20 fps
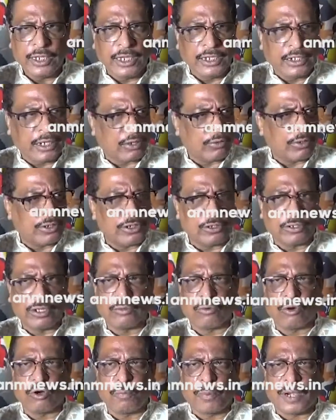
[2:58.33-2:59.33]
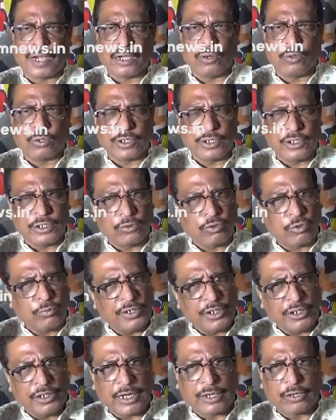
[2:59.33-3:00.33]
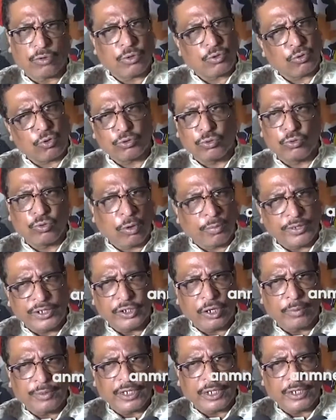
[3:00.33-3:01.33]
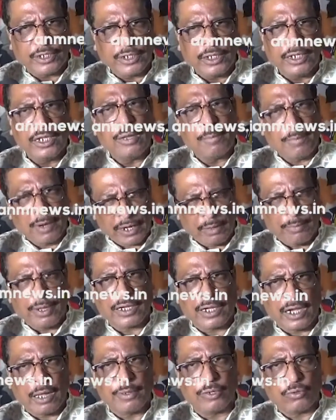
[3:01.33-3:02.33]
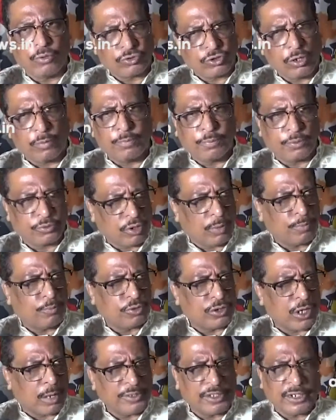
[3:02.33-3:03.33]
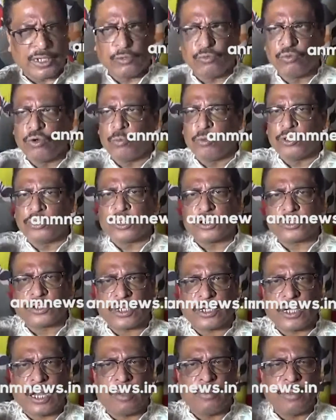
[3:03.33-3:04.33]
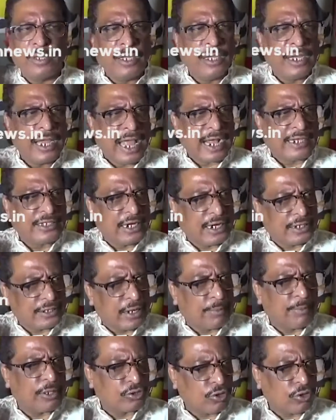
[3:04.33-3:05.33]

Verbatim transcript: এই কারণে যে কোনো পাড়ার লোককে নিয়ে কোনো মিটিং আর কোনো নতুন কমিটি হবে জানেন পাড়া বা ক্লাবে সব সব পুজো আমি এখানে উনপঞ্চাশটা ক্লাব এক জায়গাতে আমরা